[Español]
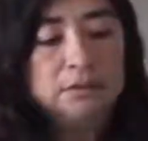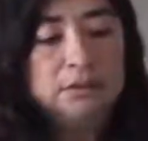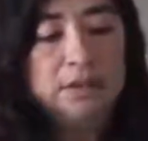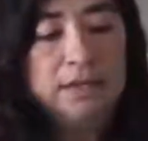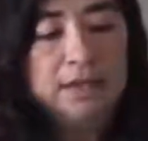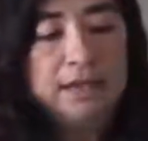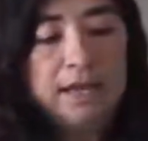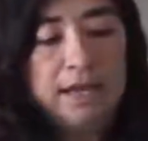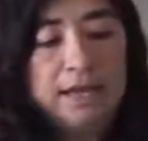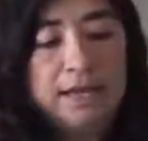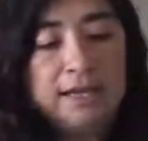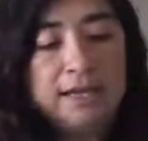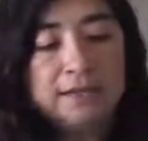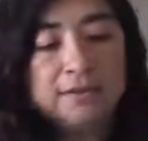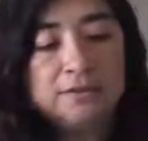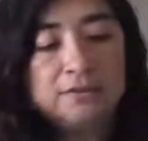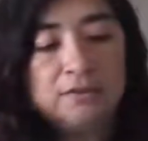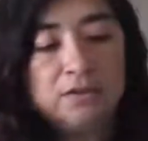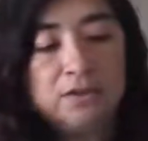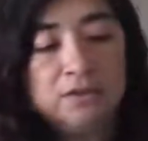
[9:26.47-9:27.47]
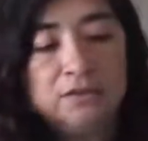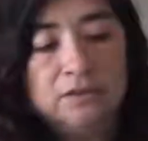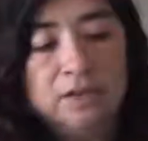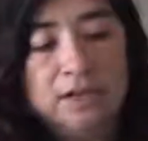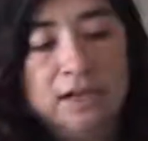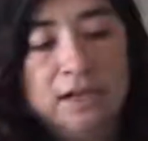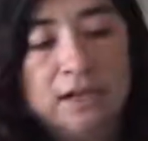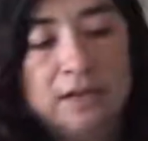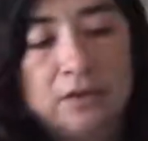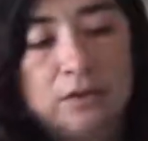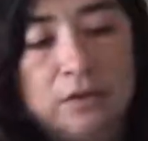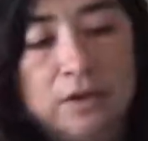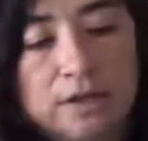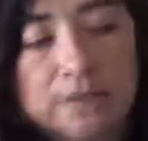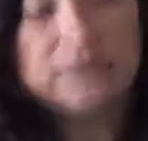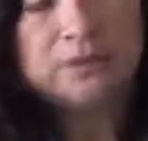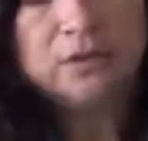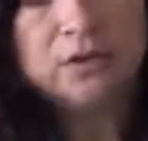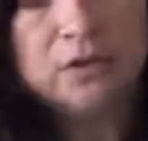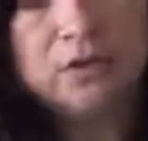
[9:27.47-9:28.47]
La elección de la
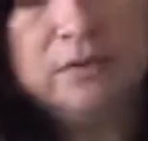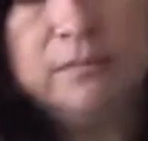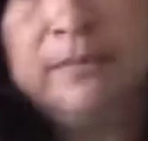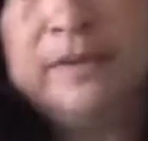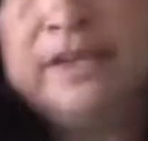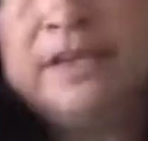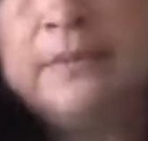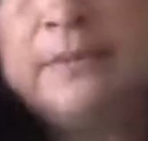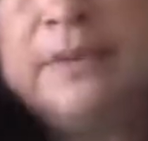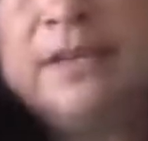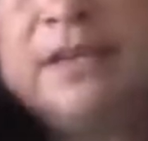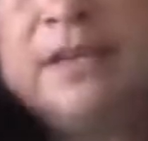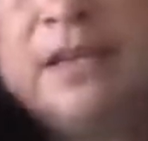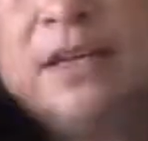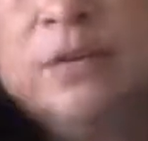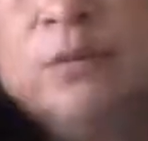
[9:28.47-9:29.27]
decoración va a depender